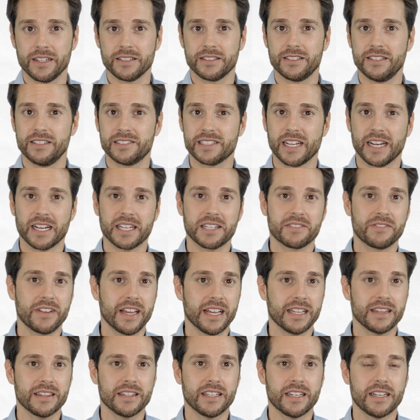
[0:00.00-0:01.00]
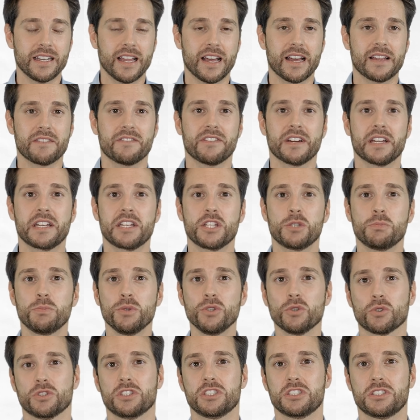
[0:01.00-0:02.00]
Die Sachen werden dann einfach nicht
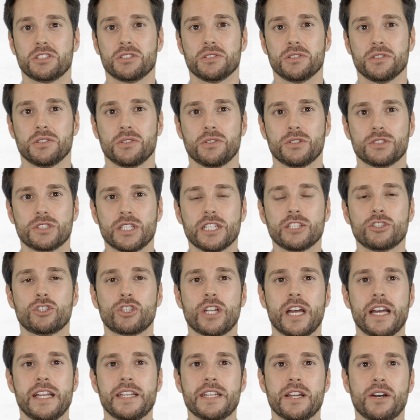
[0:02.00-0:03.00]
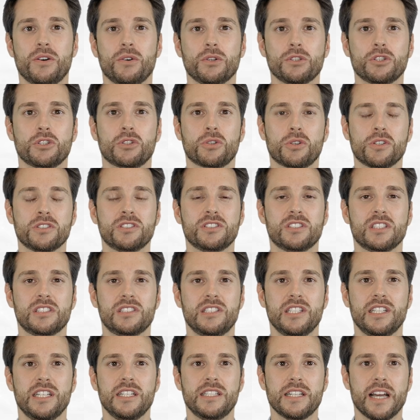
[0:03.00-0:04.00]
benutzt. Und das scheint auch trotz des
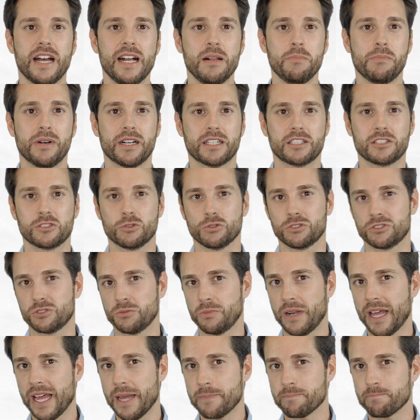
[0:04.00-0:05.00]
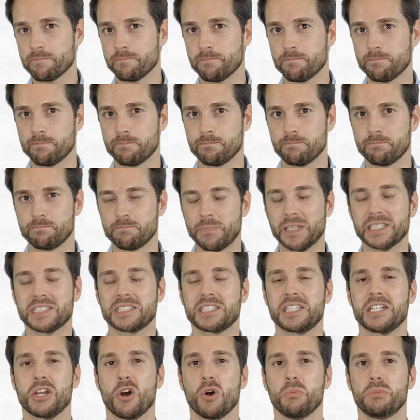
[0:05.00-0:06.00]
Digitalpakts so zu bleiben. Was
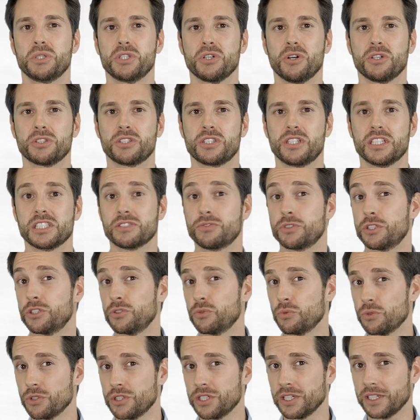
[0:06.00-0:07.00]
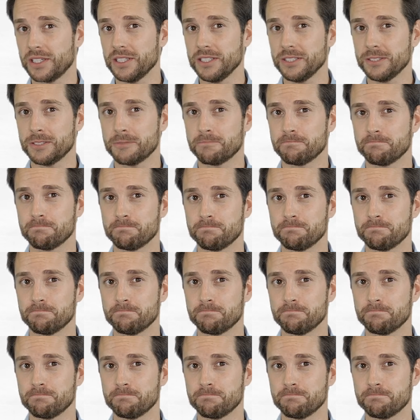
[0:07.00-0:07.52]
genau bedeutet das für den Unterricht?